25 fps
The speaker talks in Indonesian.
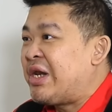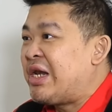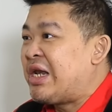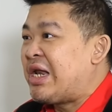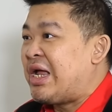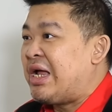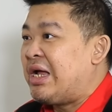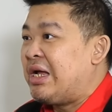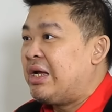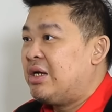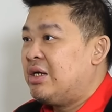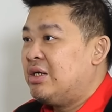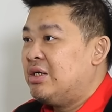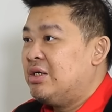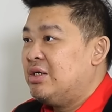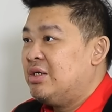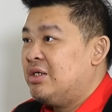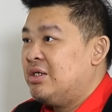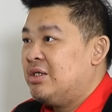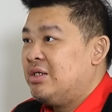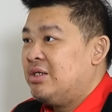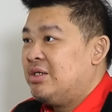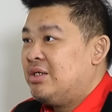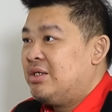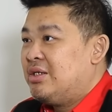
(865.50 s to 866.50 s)
pernah. Iya.
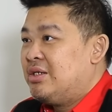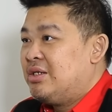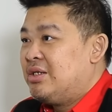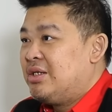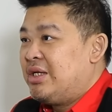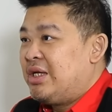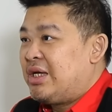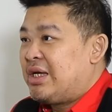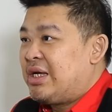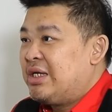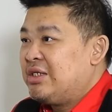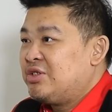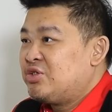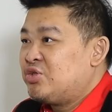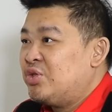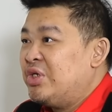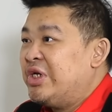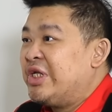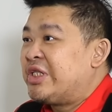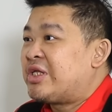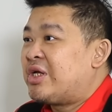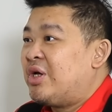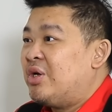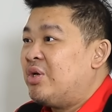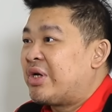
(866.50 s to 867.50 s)
Ya kan
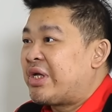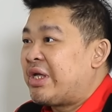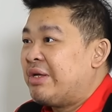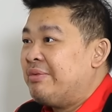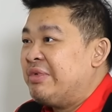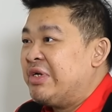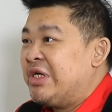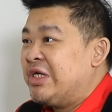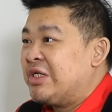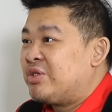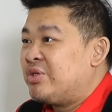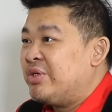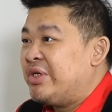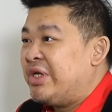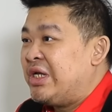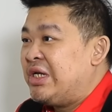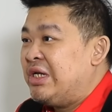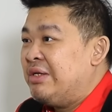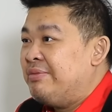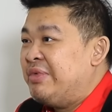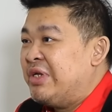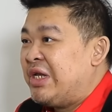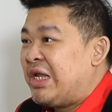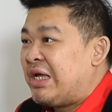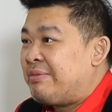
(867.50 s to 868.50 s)
sulit kalau kayak begitu ya
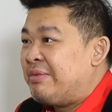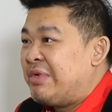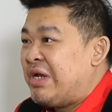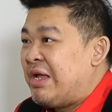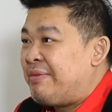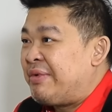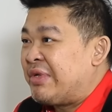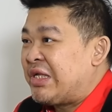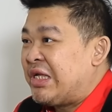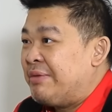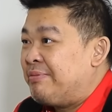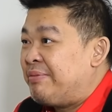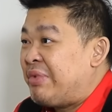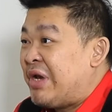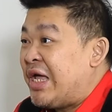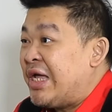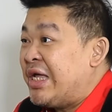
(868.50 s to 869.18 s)
dibilang mendapatkan